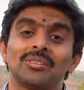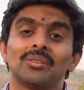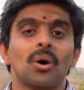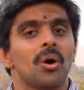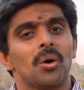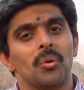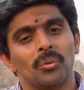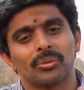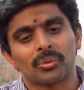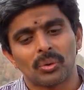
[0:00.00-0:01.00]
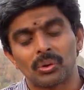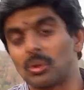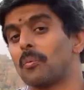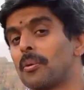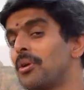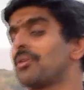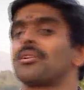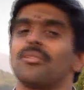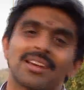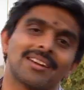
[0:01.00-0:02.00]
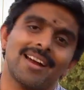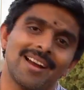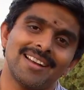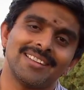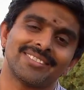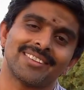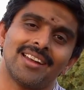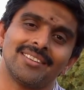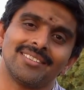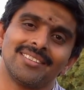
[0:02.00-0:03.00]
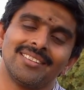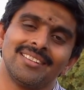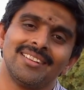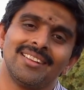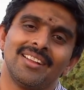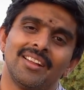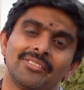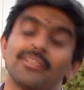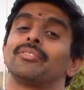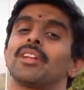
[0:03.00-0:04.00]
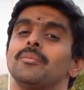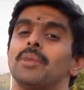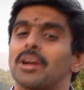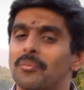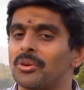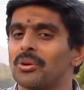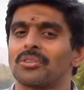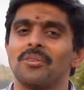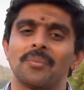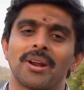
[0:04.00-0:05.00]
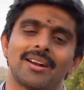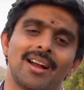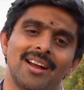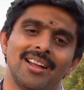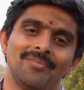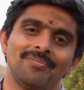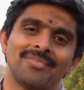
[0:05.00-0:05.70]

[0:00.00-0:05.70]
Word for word: तो उसको दुरुपयोग क्यों कर रहा है इंसान चिंतन में कमज़ोर क्यों पड़ रहा है